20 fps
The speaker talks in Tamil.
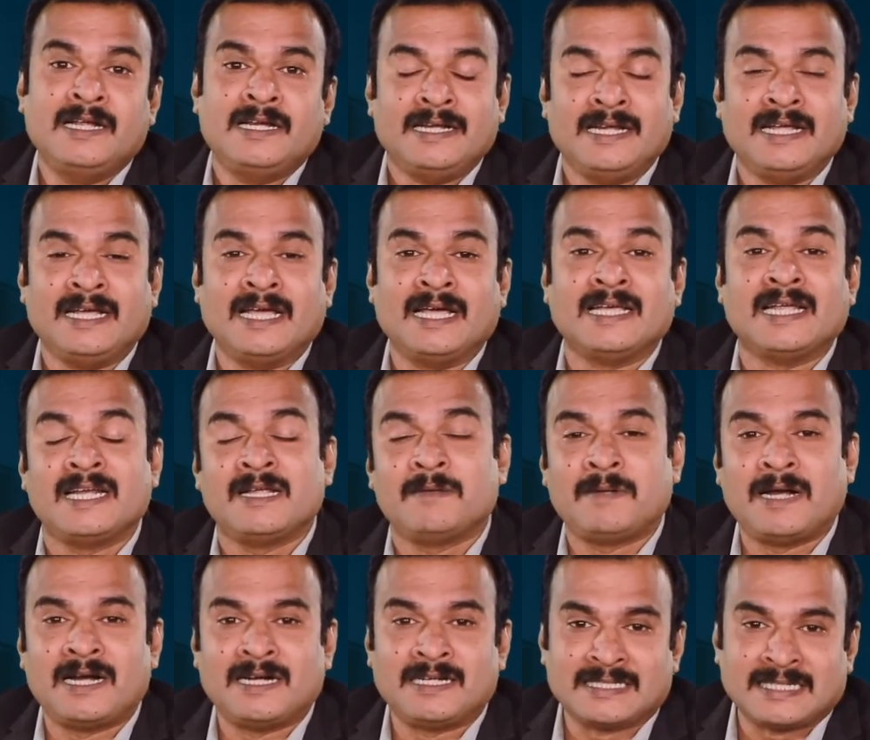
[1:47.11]
நீங்கள் என்ன
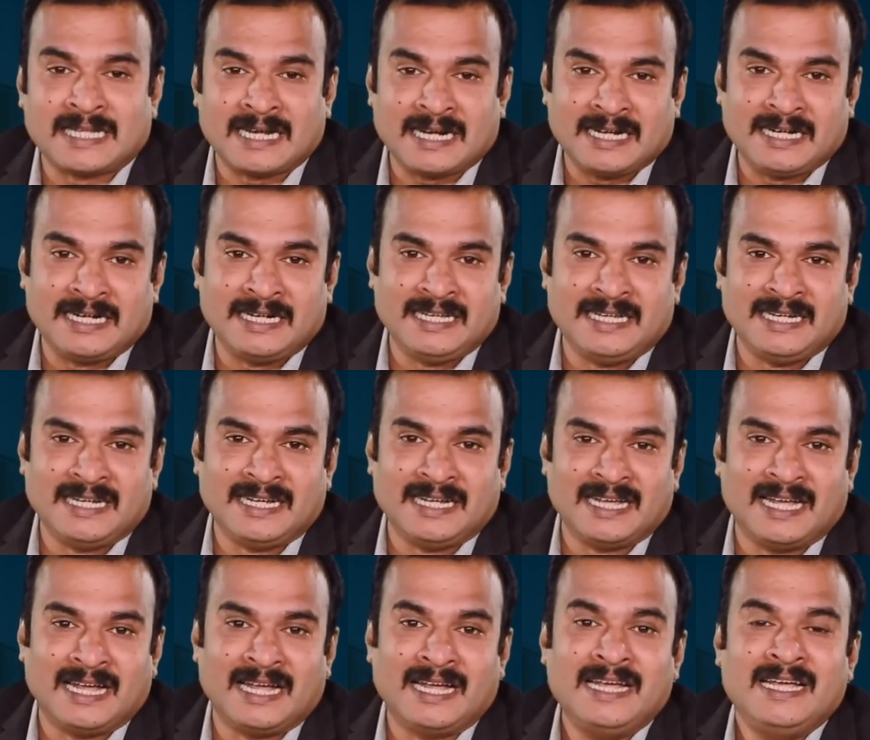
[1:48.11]
பிராண்டு சரக்கு அடிக்கிறீங்க
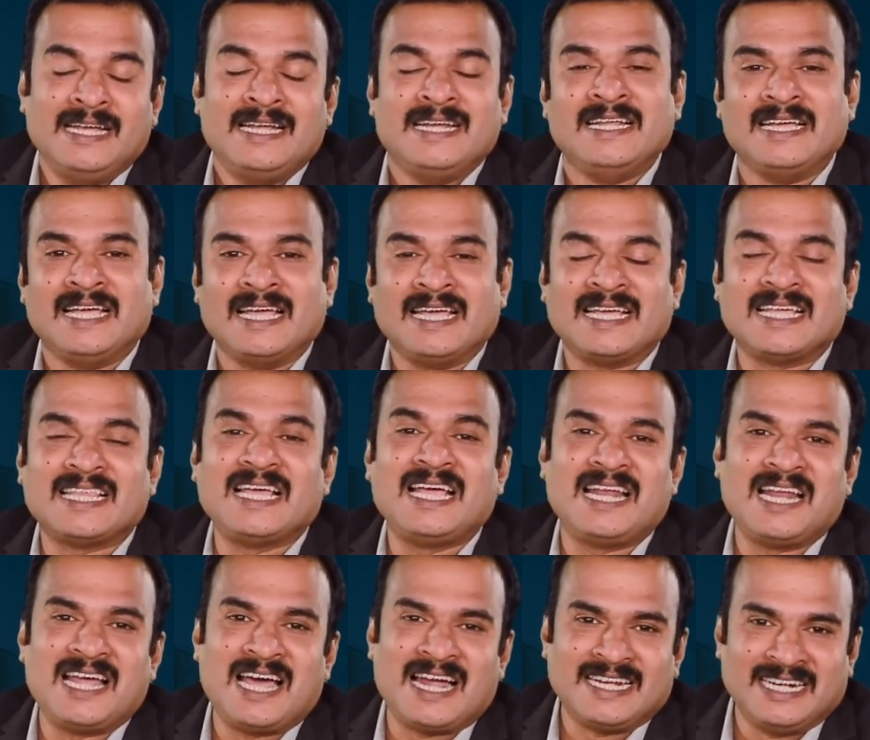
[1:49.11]
நீங்கள்
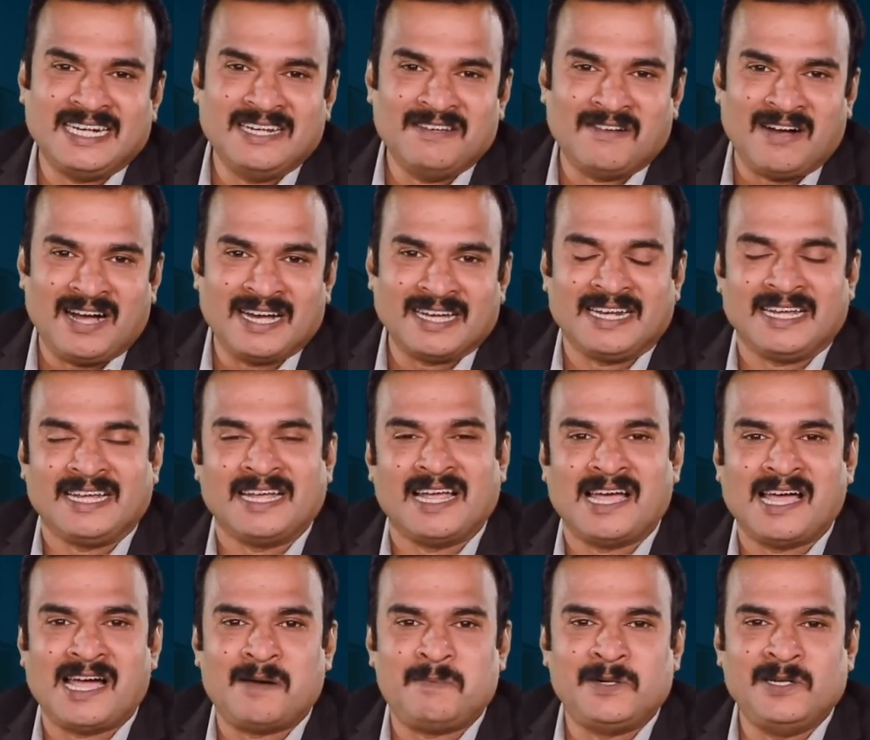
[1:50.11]
எதையெல்லாம் அடிக்கடி வாங்குறீங்க
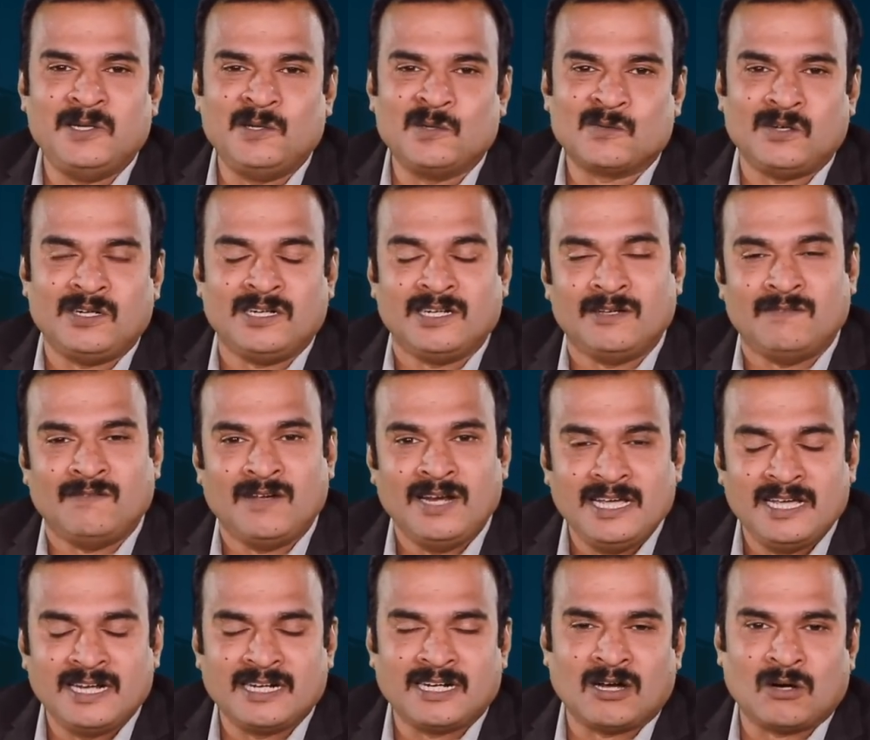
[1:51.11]
அப்படின்னு சொல்லிட்டு
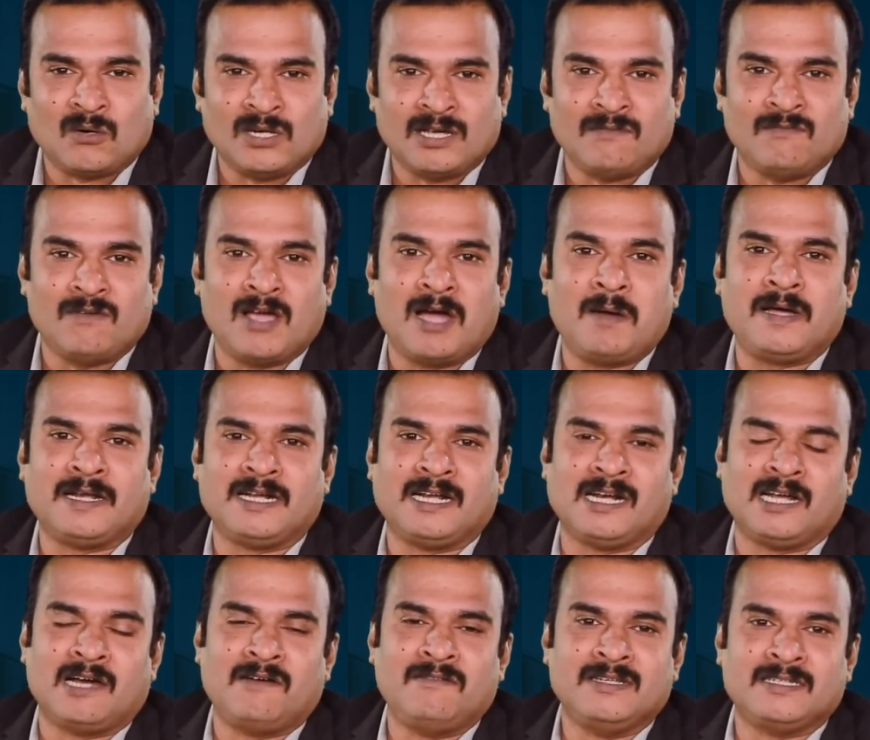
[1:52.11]
வெளியே இருக்கக்கூடிய
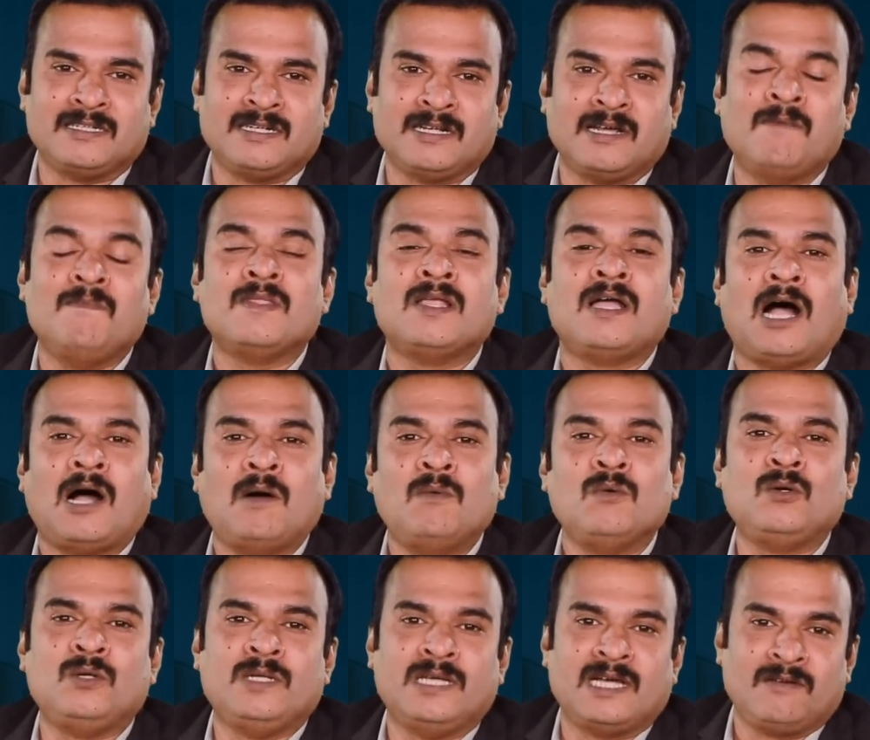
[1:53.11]
வியாபாரிகள் கவனிச்சுட்டு
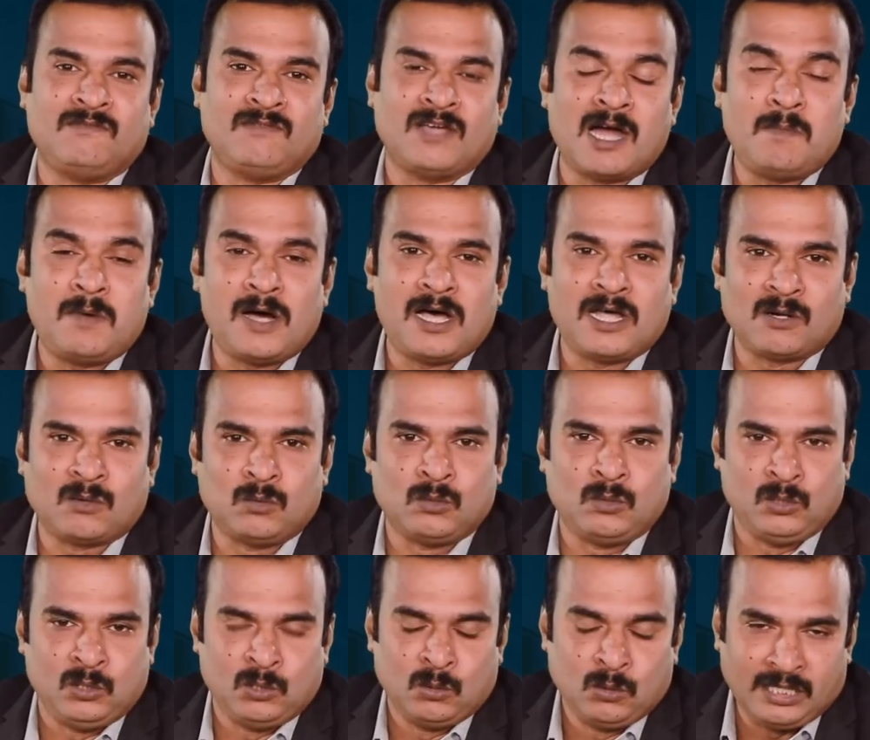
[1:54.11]
அவங்களுடைய வியாபார
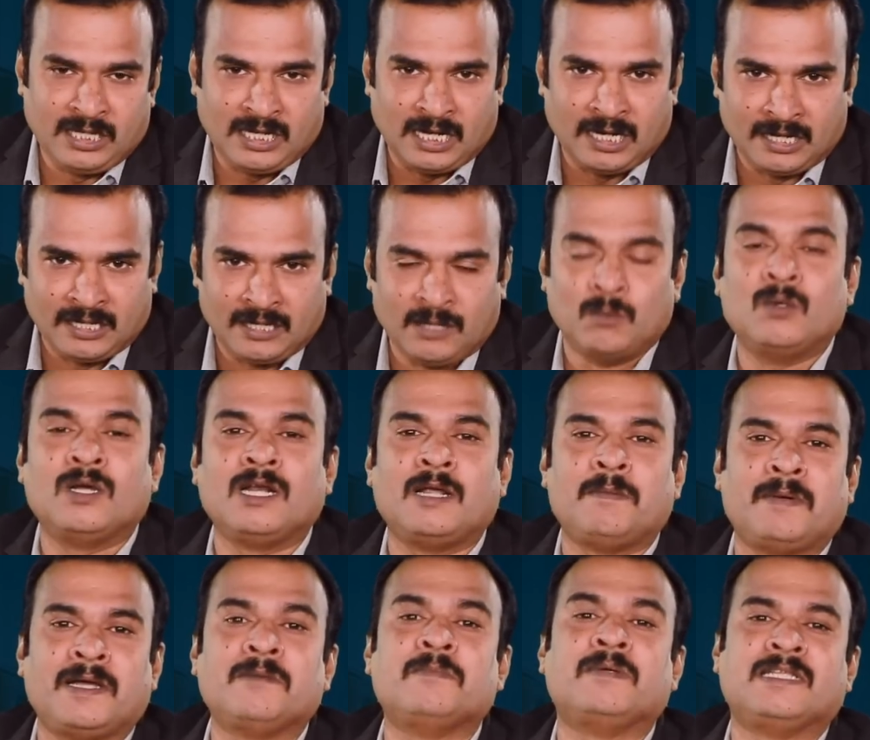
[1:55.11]
யுக்திகளுக்கு உங்களை
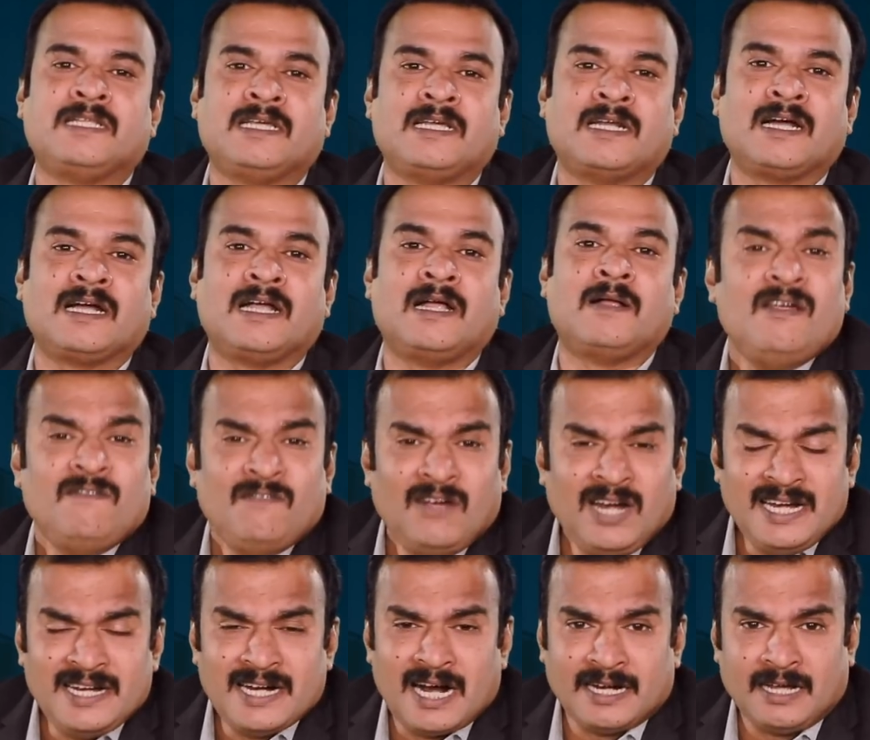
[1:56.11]
பயன்படுத்திக்கிறாங்க
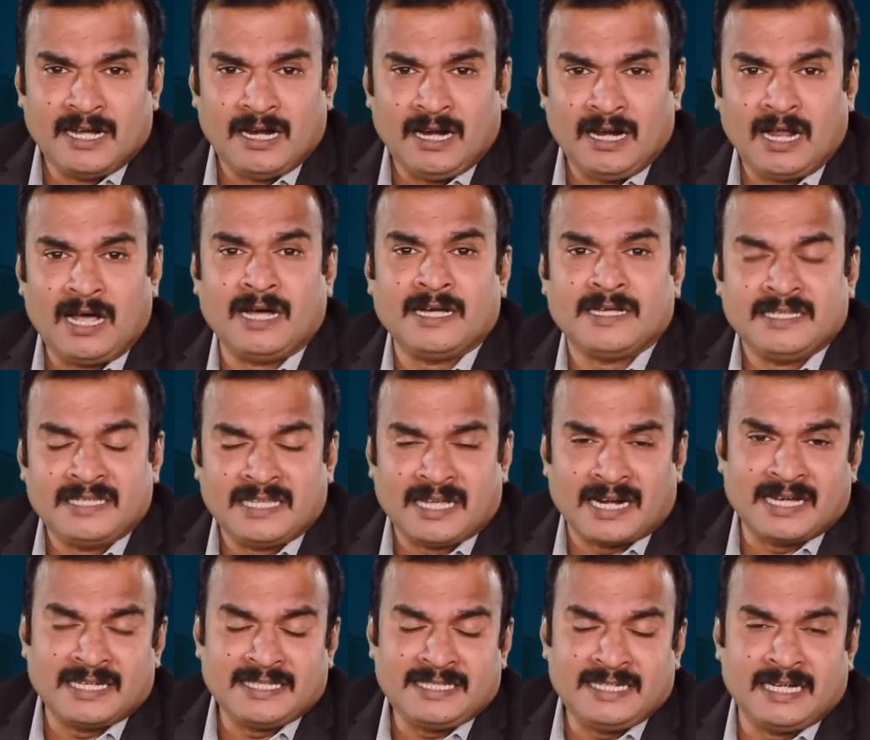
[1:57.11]
வெளிநாடுகள்லாம் இந்த
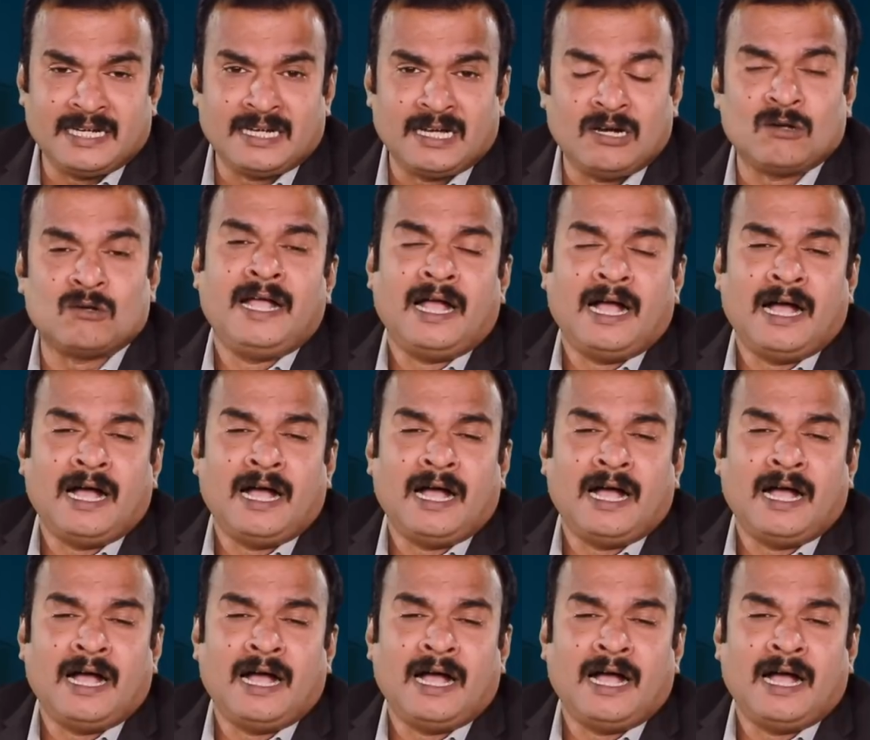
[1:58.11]
ரகசியங்கள்